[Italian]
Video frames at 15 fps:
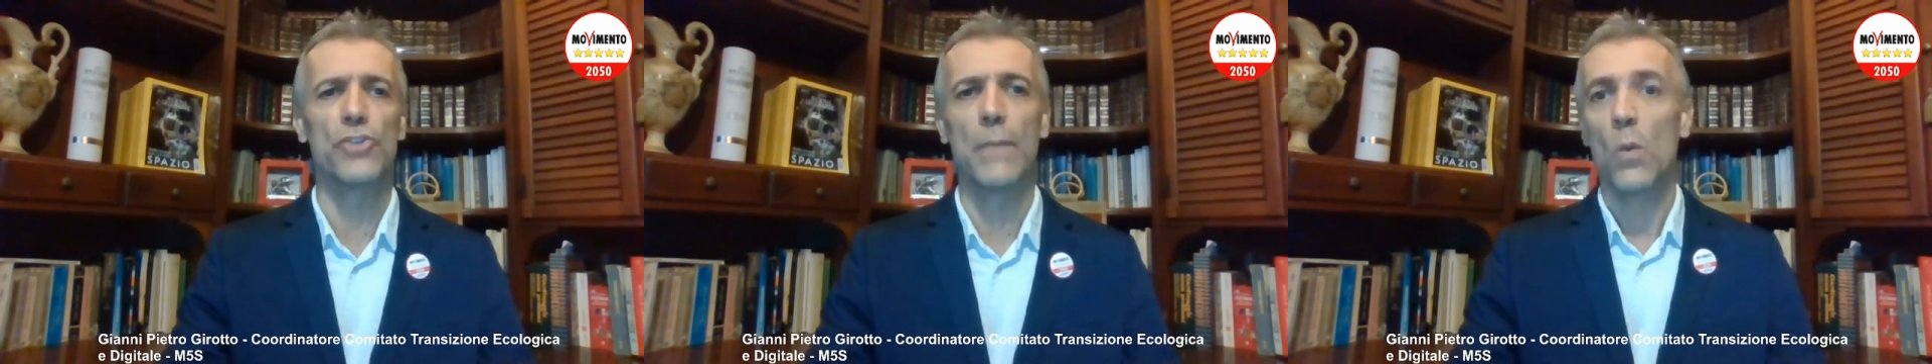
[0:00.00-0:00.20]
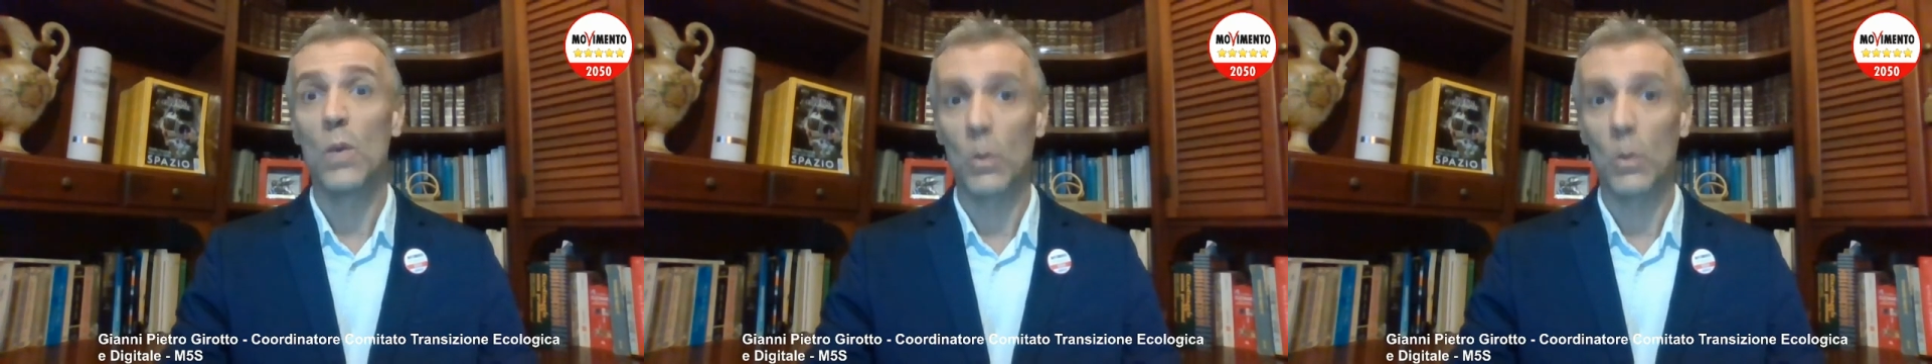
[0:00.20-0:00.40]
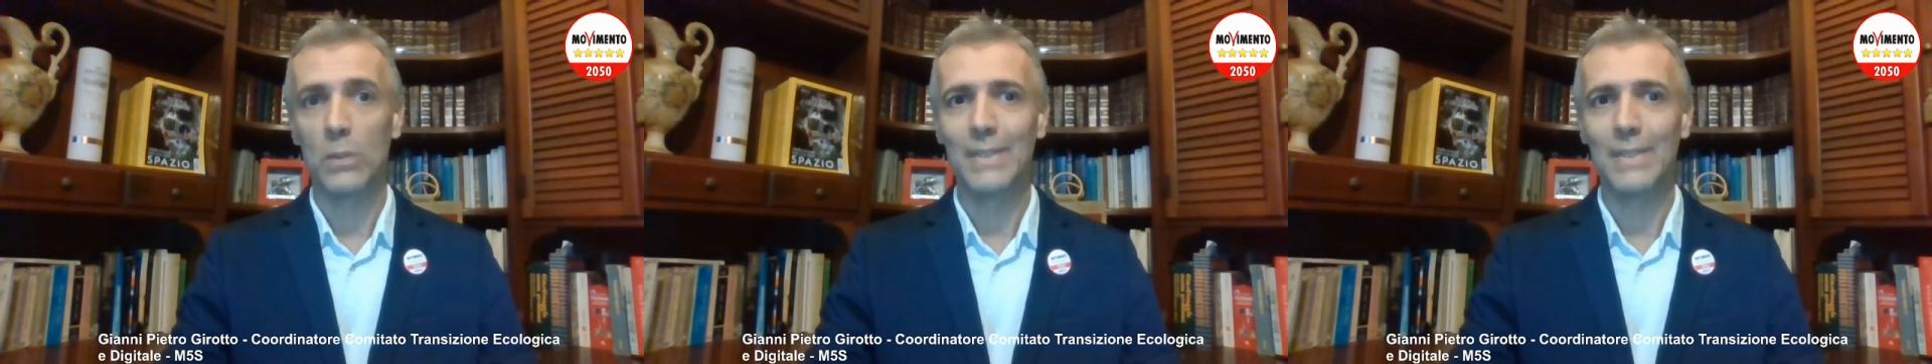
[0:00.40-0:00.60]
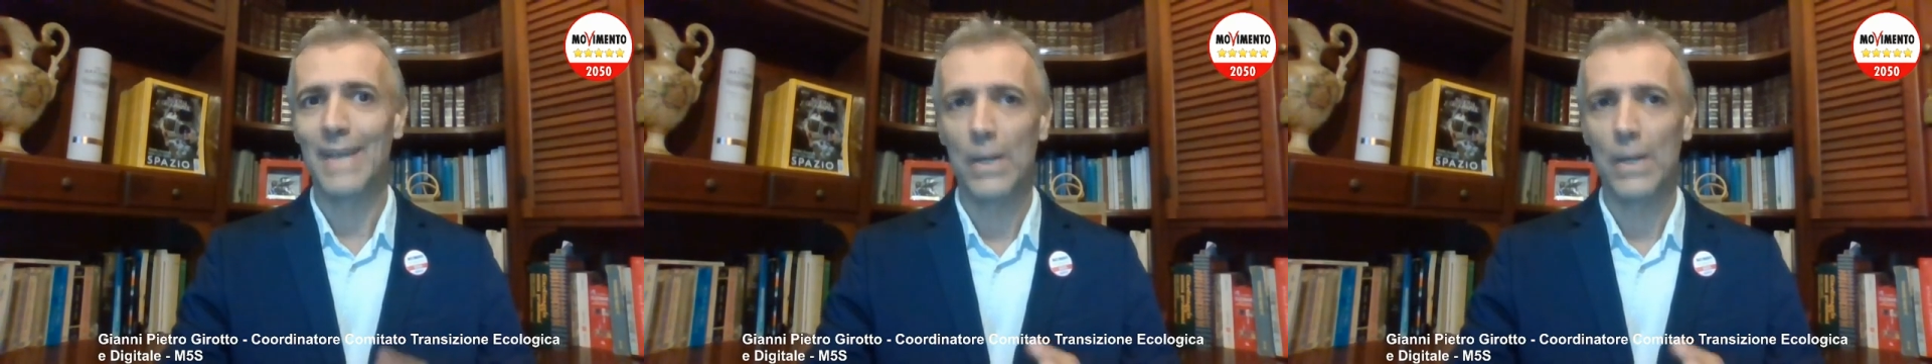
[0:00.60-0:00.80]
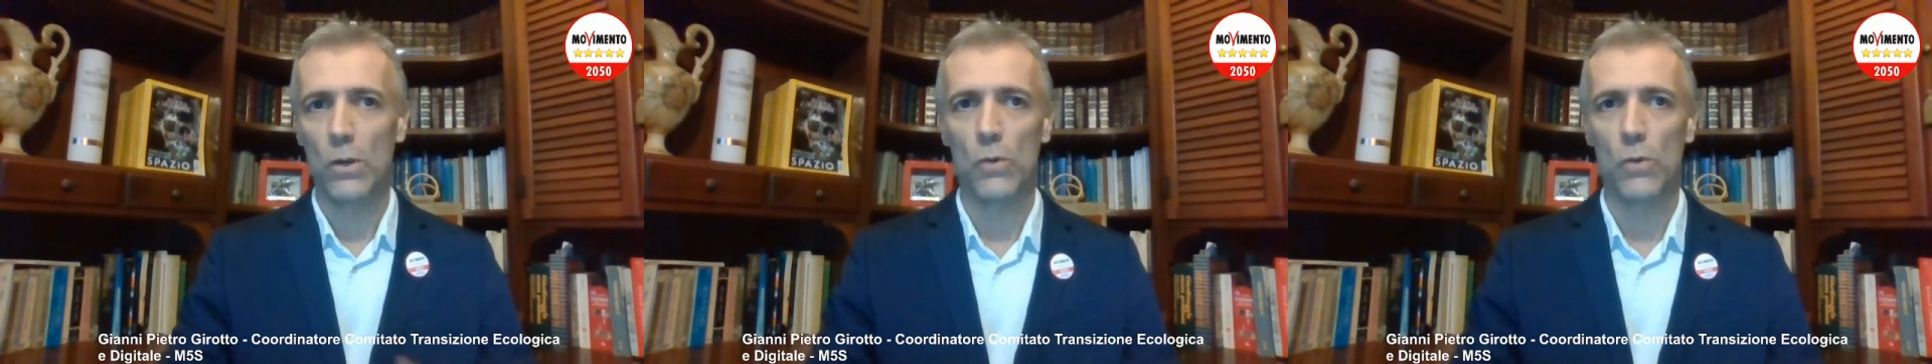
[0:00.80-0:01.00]
Una quantità
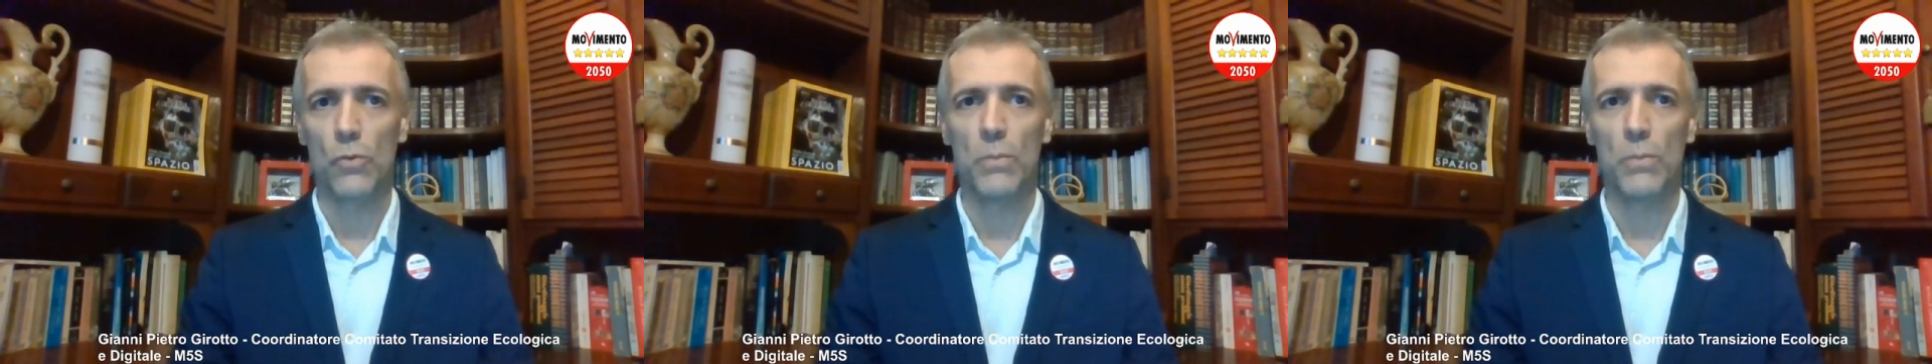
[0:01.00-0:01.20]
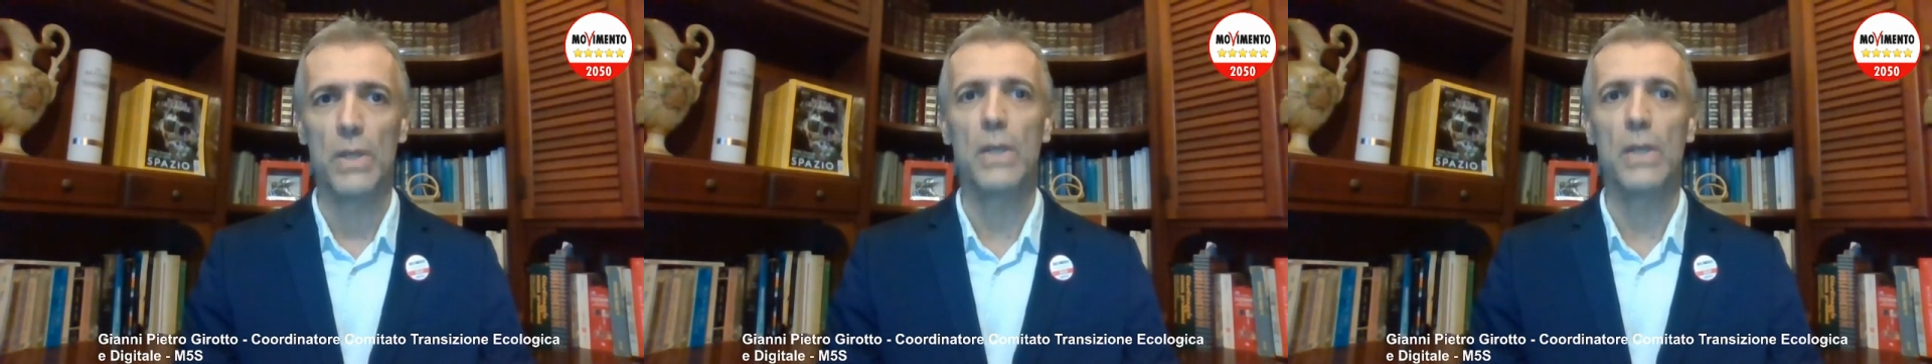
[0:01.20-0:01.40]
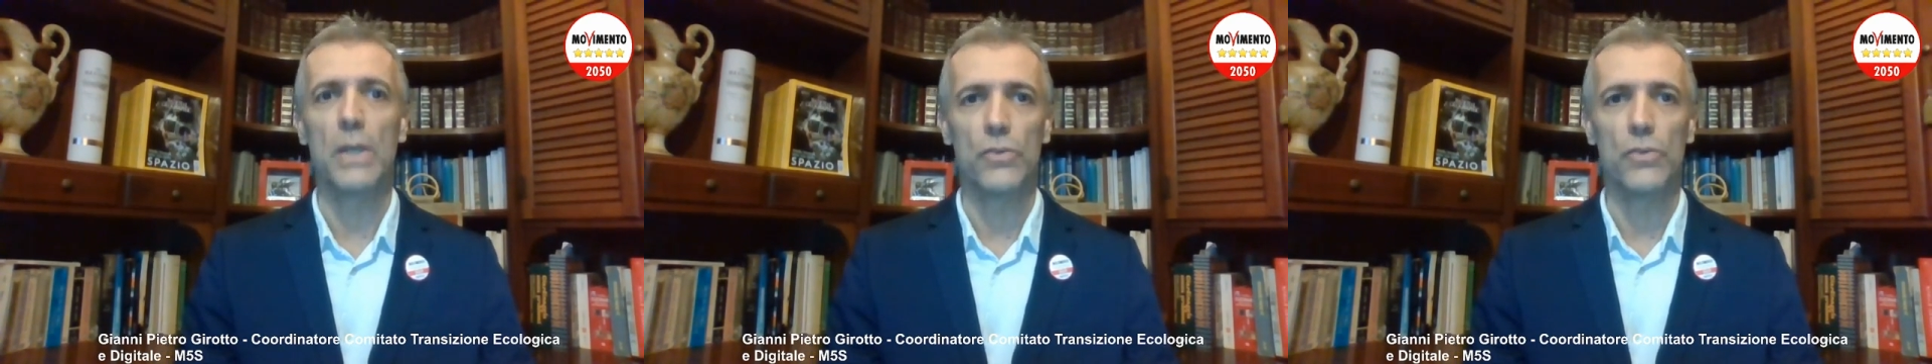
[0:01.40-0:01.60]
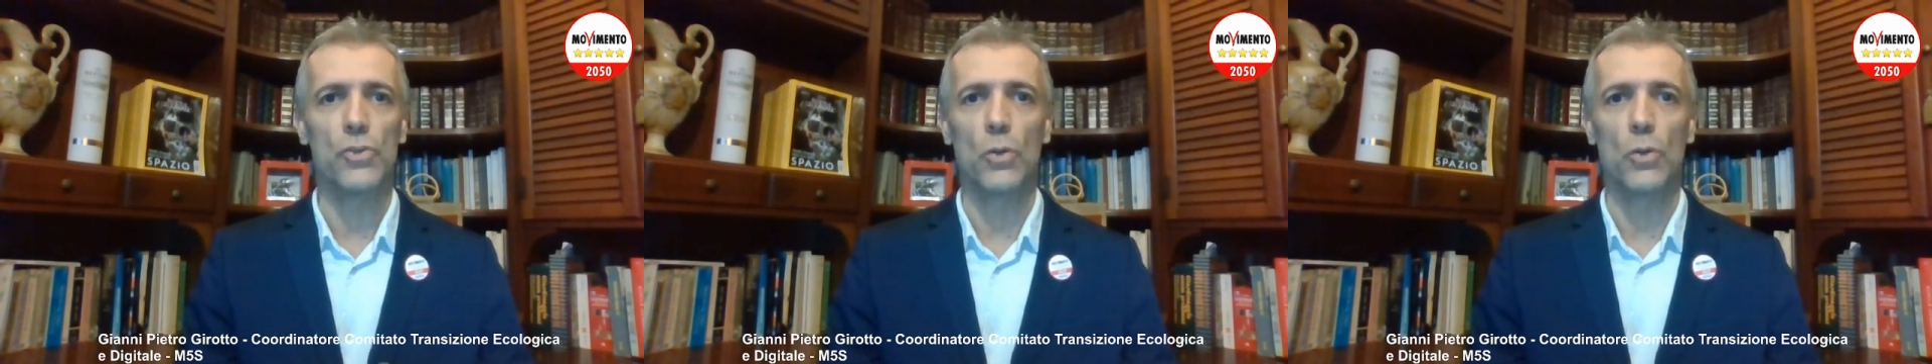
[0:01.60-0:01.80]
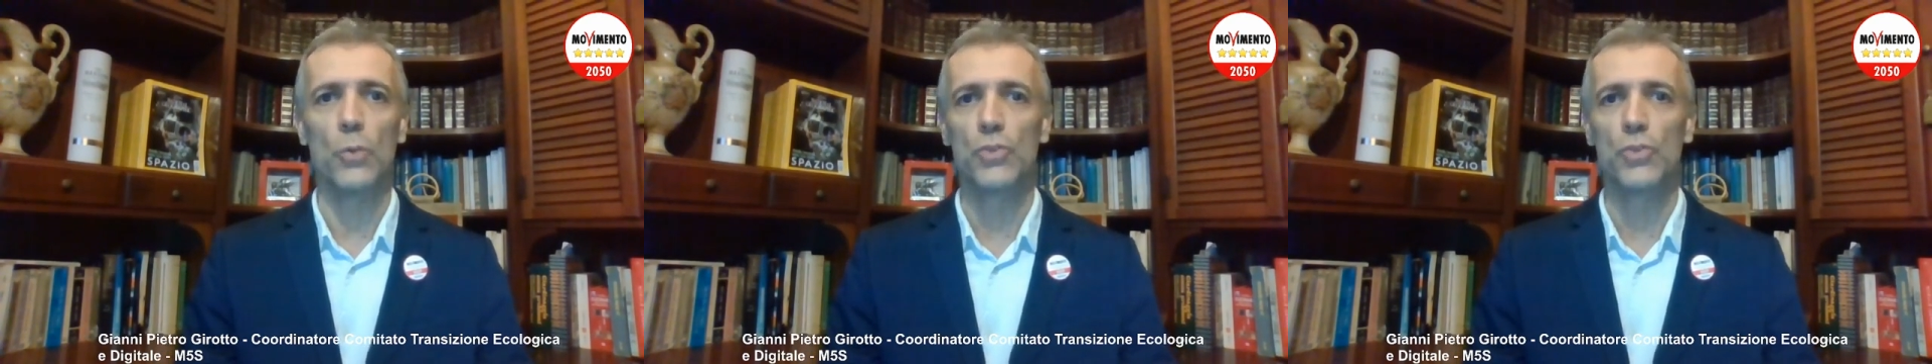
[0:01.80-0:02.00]
enorme che
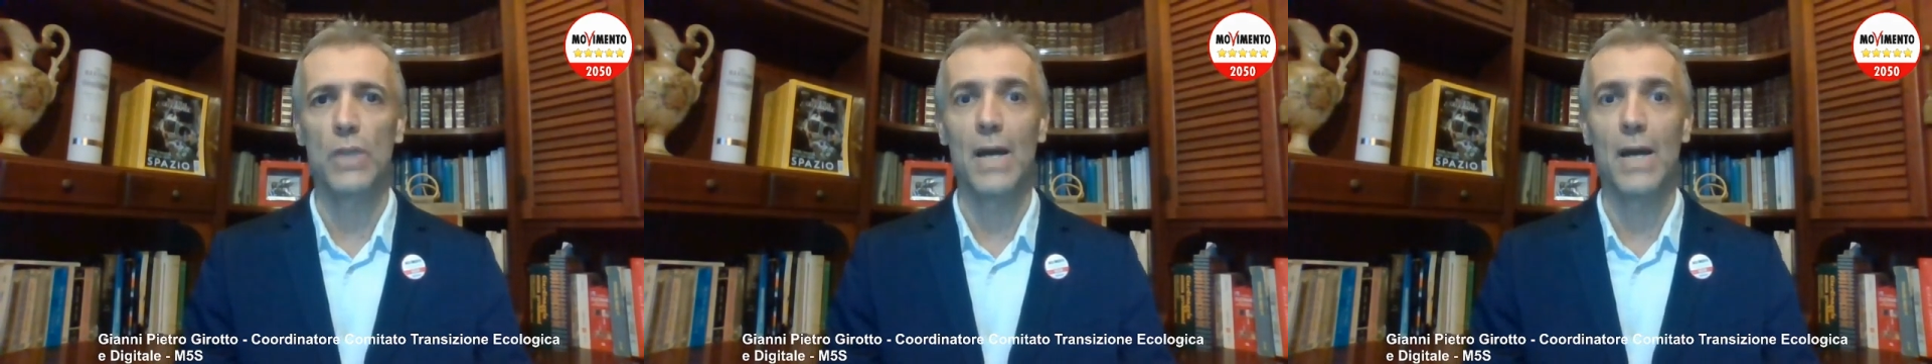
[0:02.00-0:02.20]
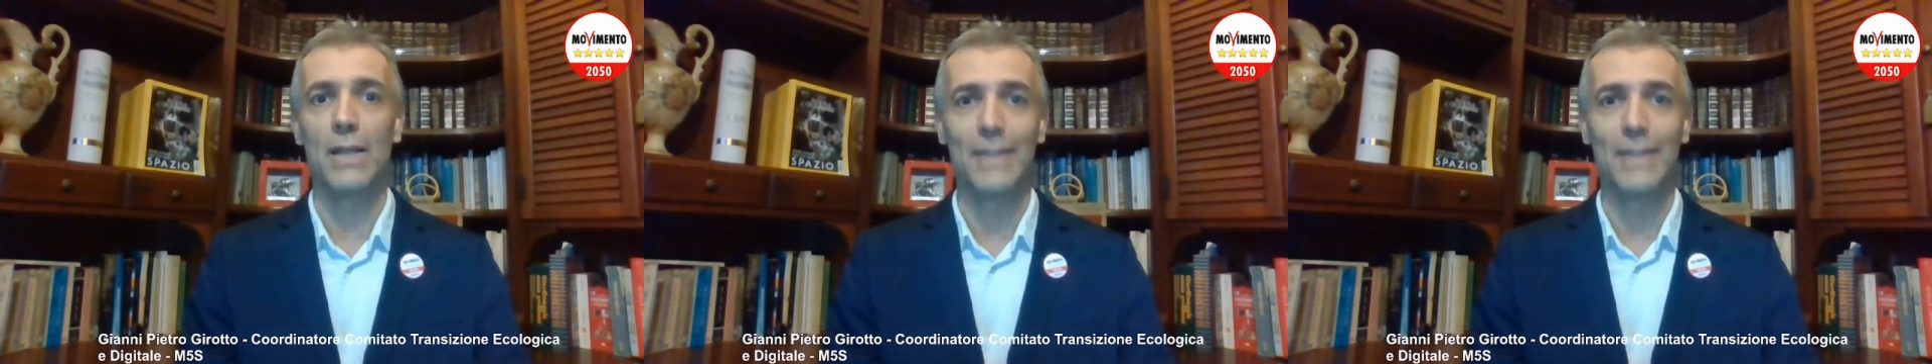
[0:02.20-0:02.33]
ci costa